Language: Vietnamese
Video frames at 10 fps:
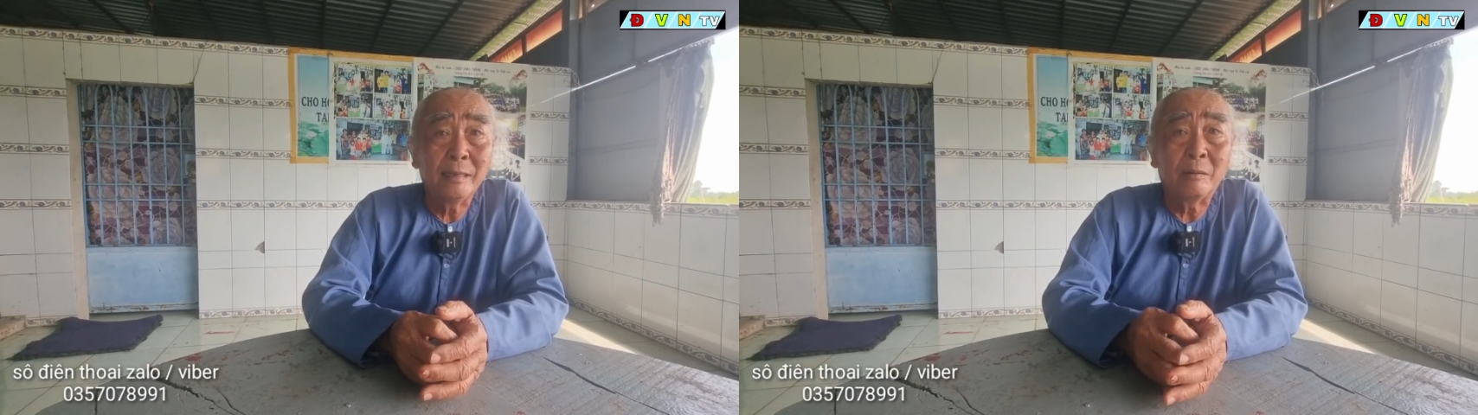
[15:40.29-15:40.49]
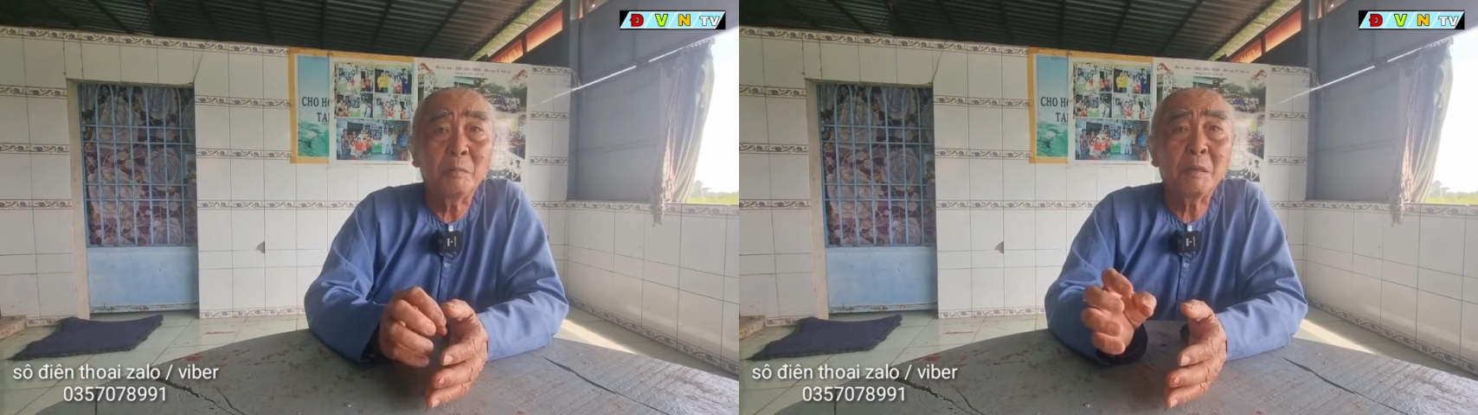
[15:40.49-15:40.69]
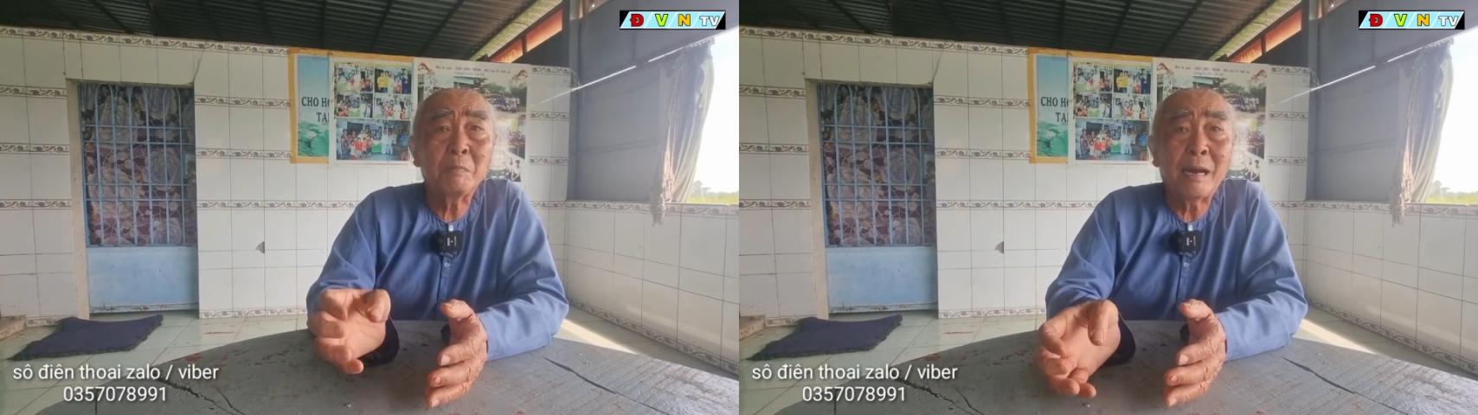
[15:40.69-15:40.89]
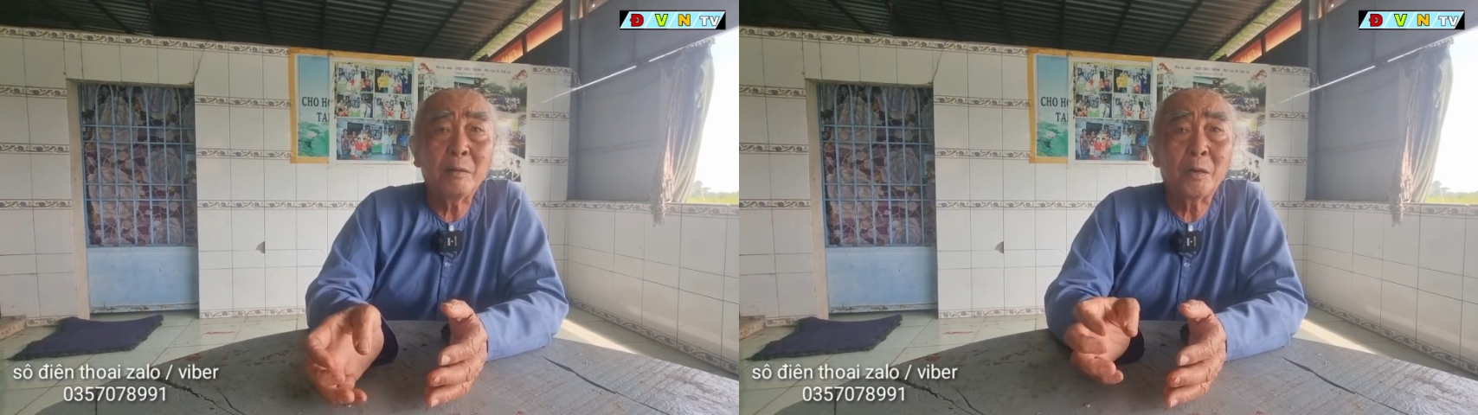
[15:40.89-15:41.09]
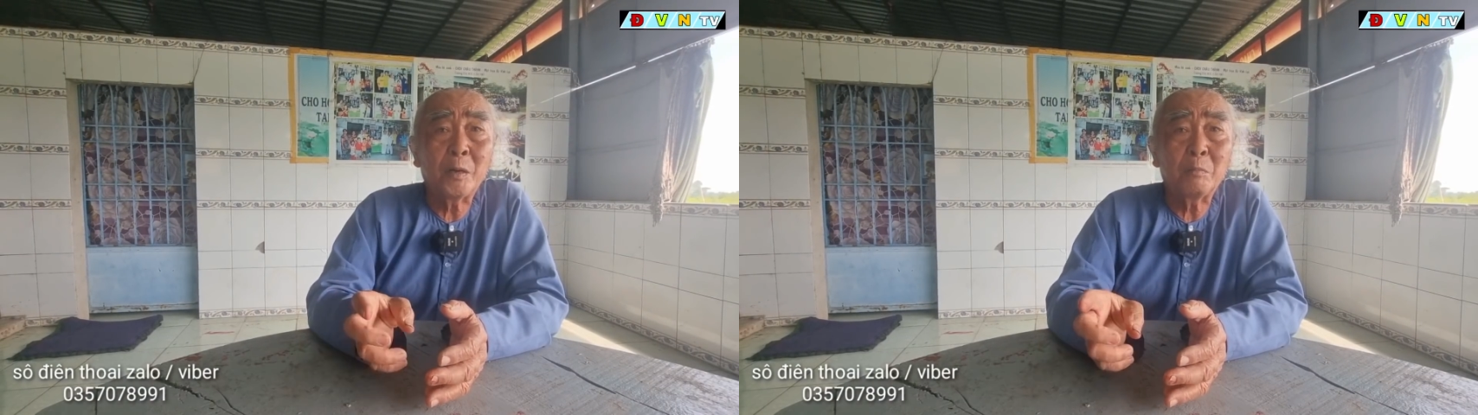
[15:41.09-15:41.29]
ông đã mách
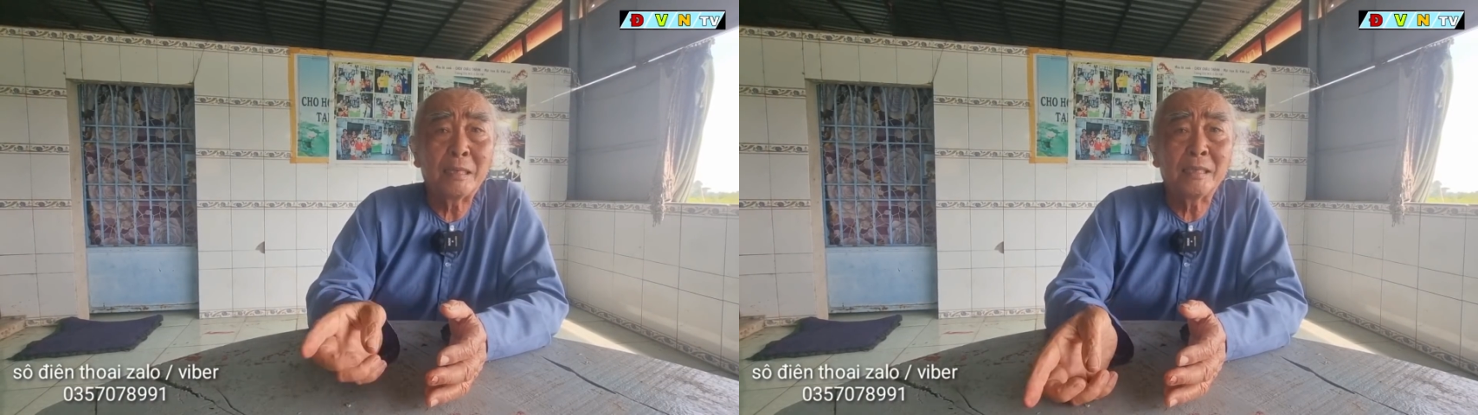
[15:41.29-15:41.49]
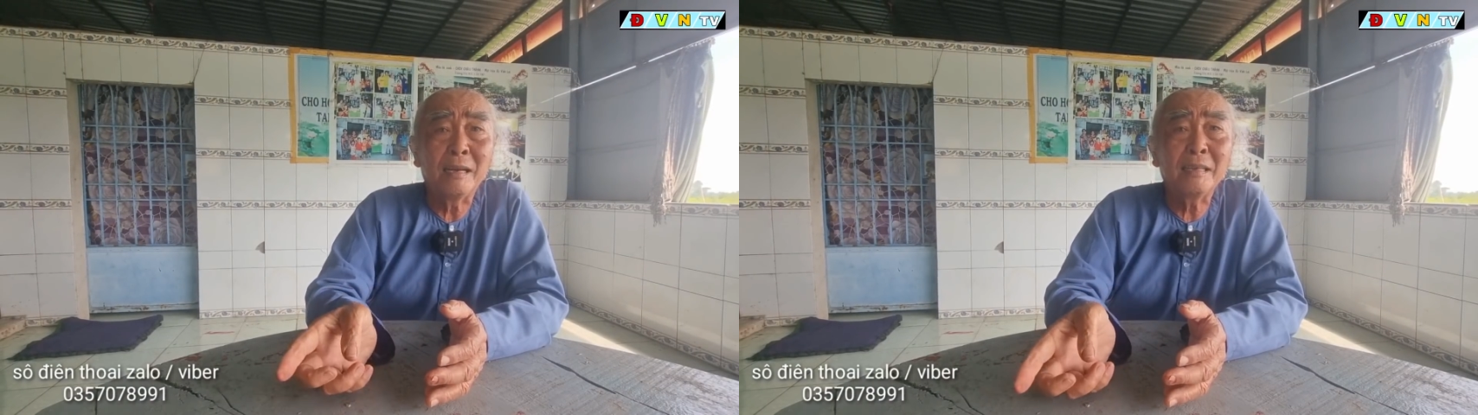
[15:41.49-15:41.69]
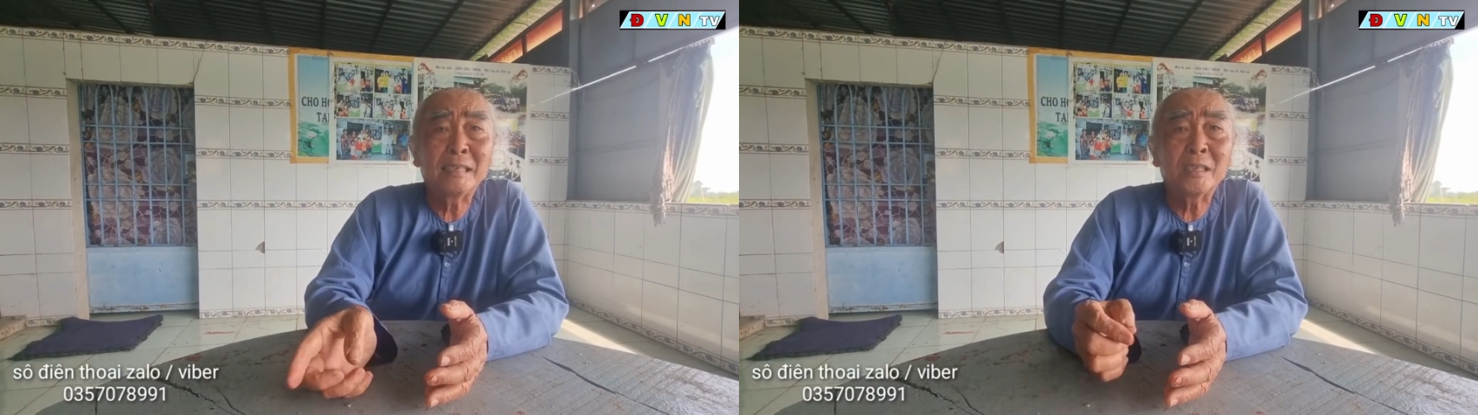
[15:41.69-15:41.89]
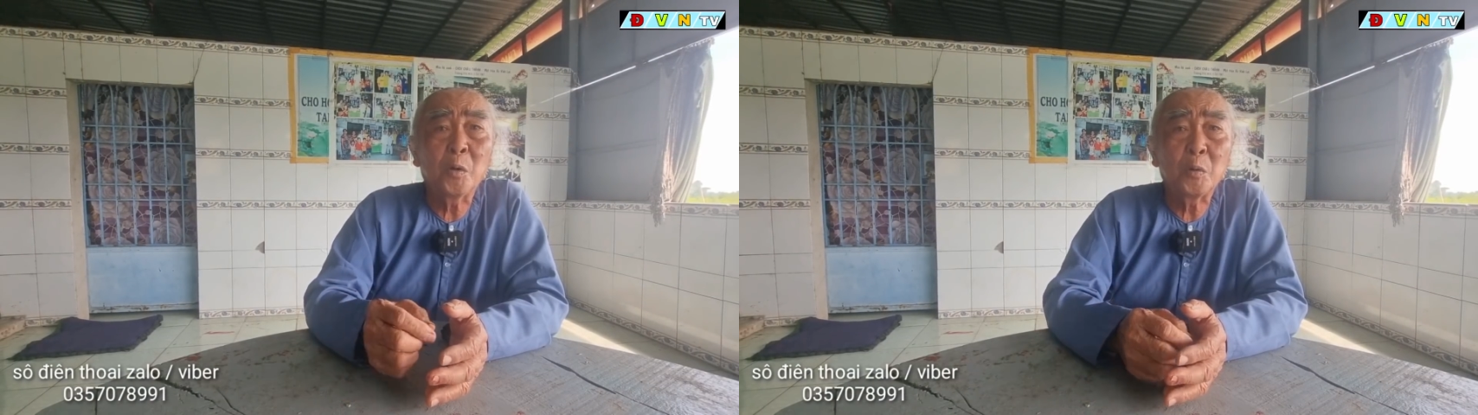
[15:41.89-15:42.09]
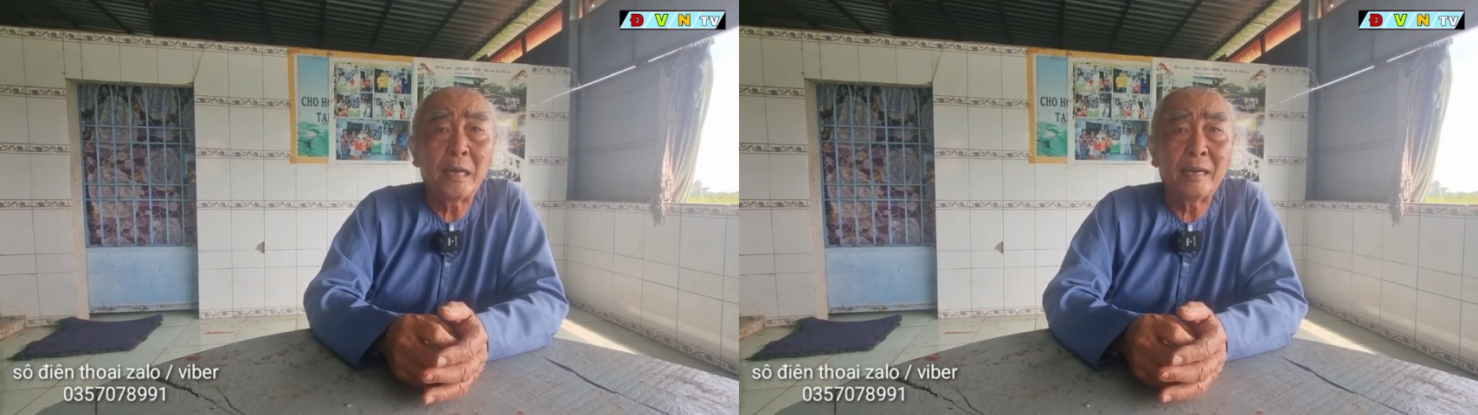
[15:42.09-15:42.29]
bảo rồi ông này lớn là cha
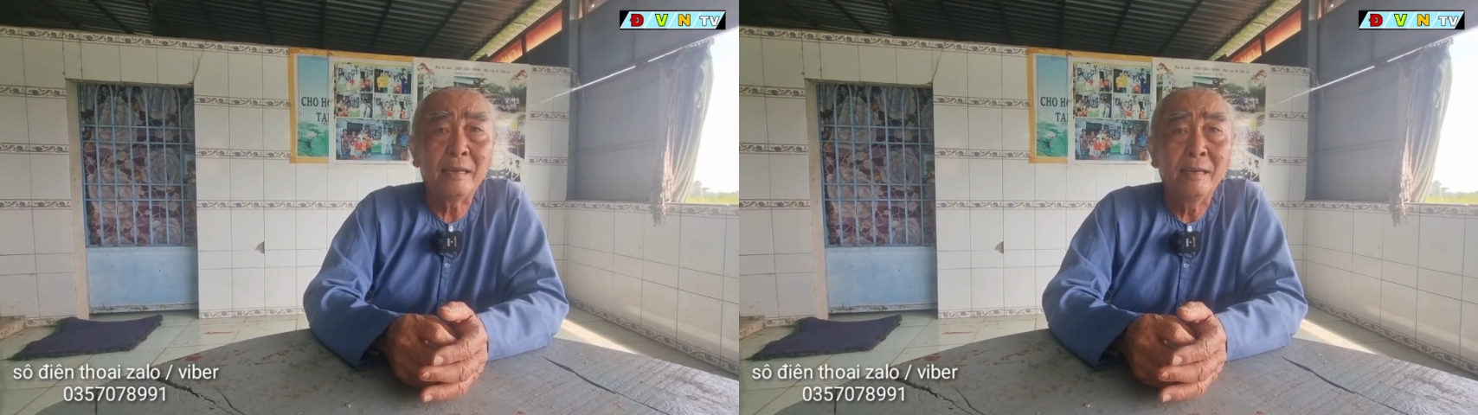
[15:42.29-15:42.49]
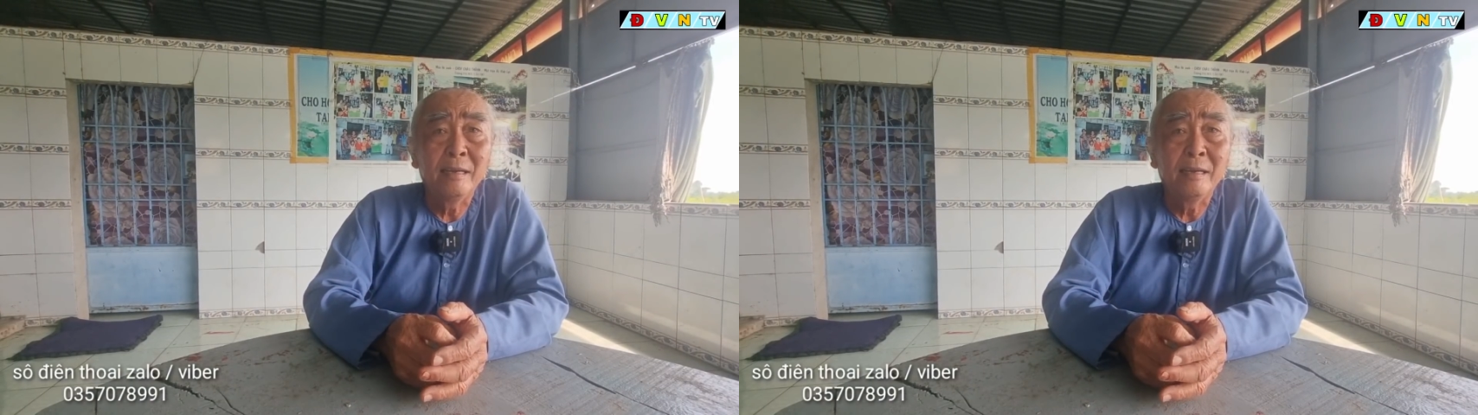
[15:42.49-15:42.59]
tu nè